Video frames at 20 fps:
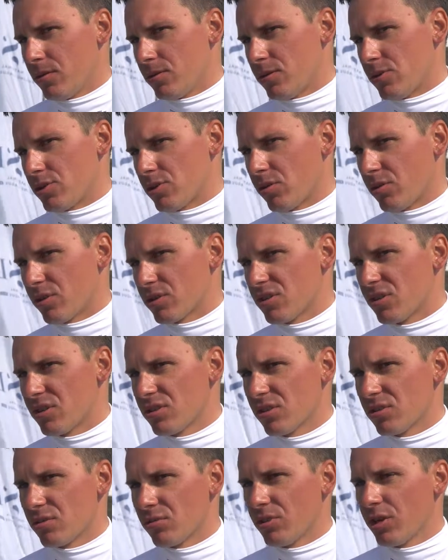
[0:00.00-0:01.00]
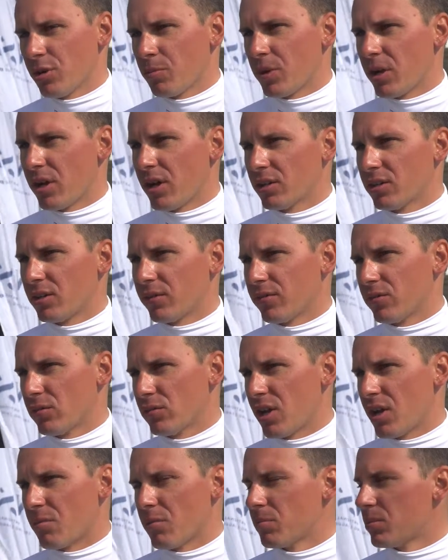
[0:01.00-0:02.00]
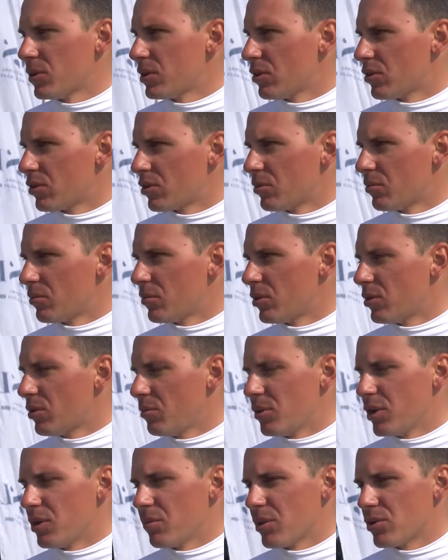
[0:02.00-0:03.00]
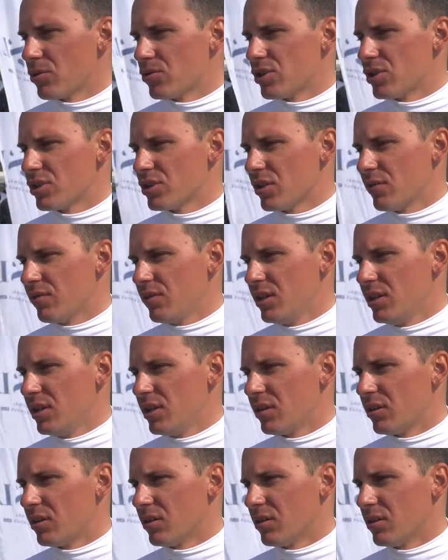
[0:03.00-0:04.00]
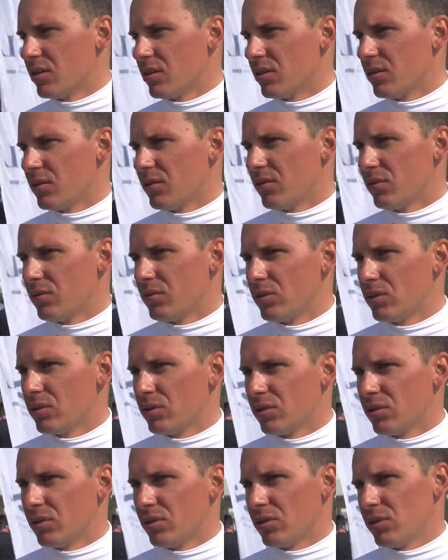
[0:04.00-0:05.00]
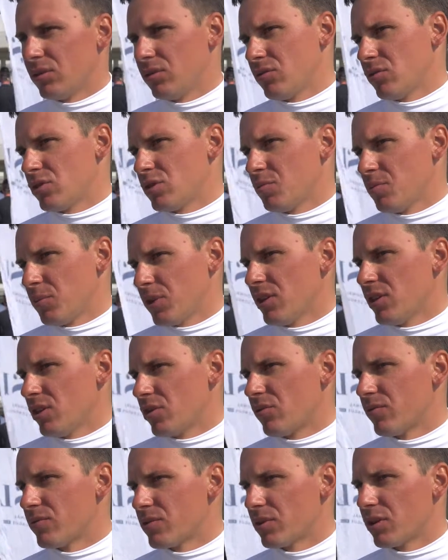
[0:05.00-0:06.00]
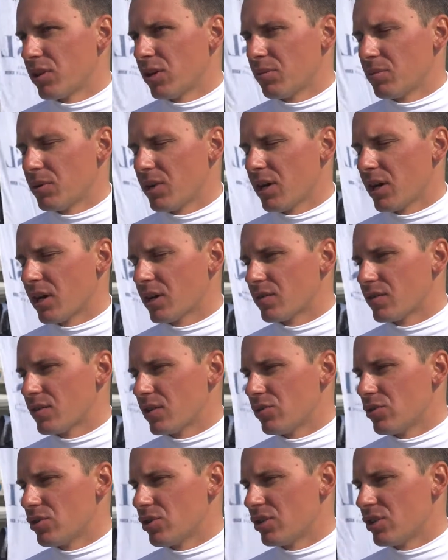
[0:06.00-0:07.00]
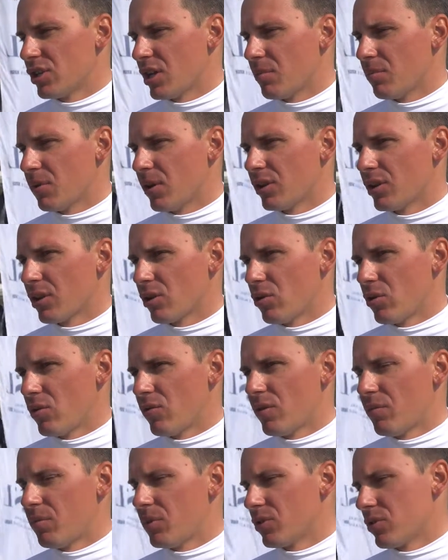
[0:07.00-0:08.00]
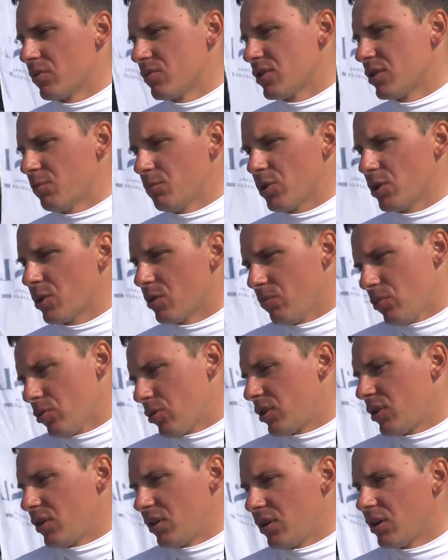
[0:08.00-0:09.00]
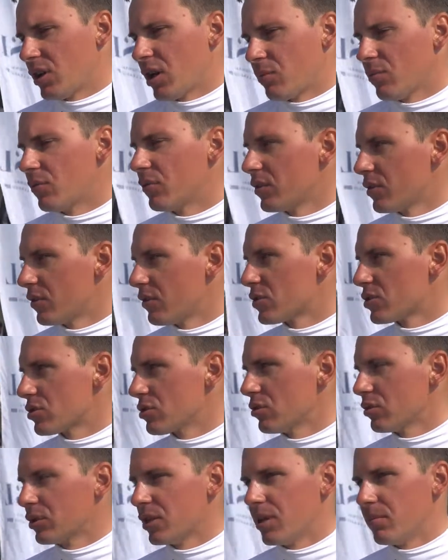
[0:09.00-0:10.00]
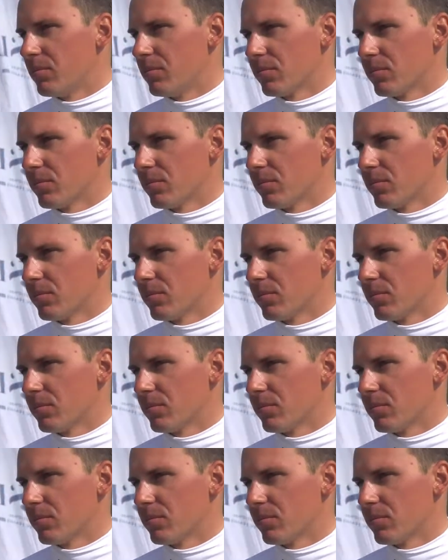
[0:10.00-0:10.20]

Э, что касается других проектов, ну да, мы планируем принимать участие в лиге, вот, то есть планируем все-таки приехать в следующий этап Конакова, потом Санкт-Петербург, и как бы Владивосток, да,